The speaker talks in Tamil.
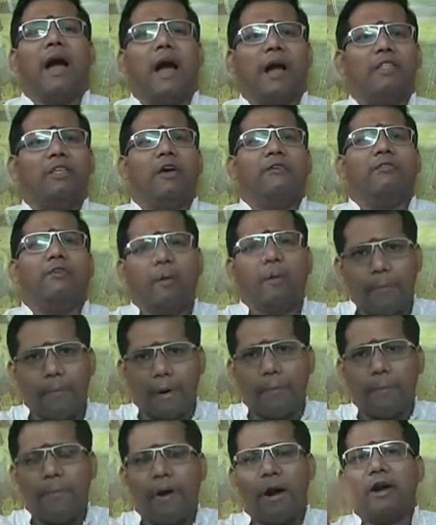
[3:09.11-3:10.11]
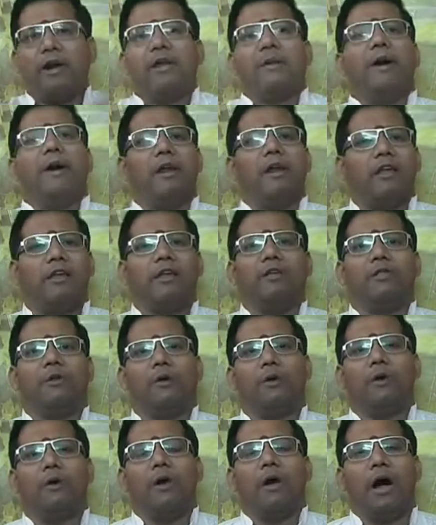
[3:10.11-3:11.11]
அது எவ்வளவு பிரம்மாண்டமா
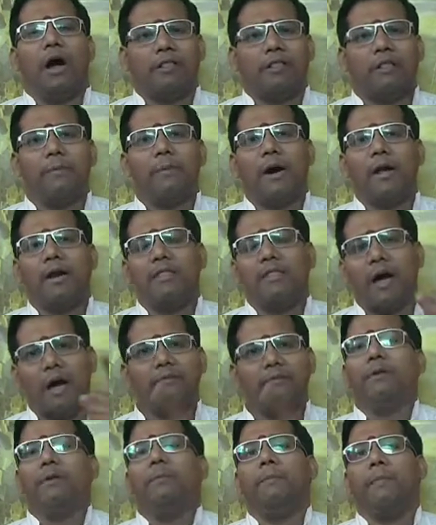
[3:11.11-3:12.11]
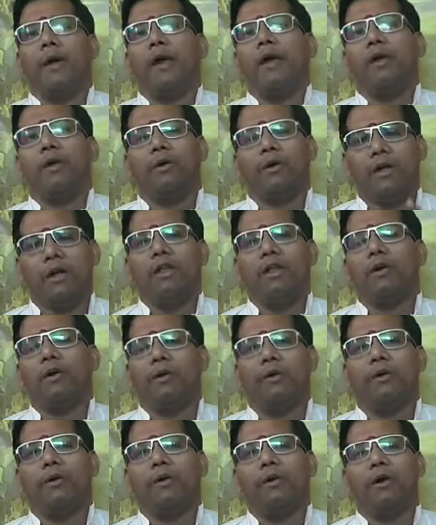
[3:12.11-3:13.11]
நிக்குதோ அந்த மாதிரிதான் அவர் பேரும்
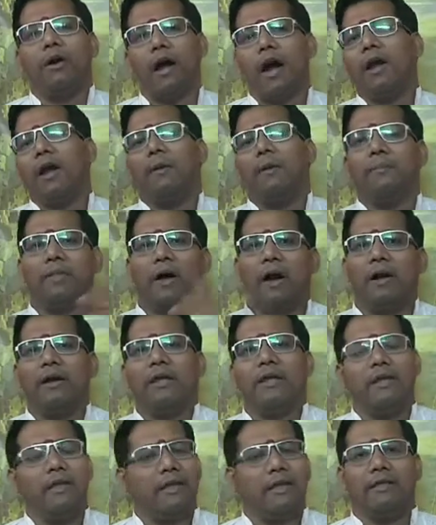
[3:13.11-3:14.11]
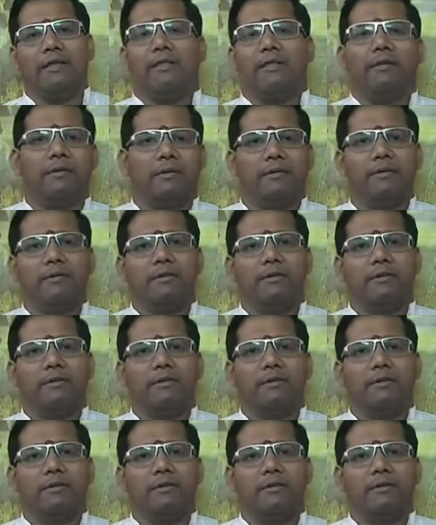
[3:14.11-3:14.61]
இன்னைக்கும் காலம் தாண்டி நிக்குது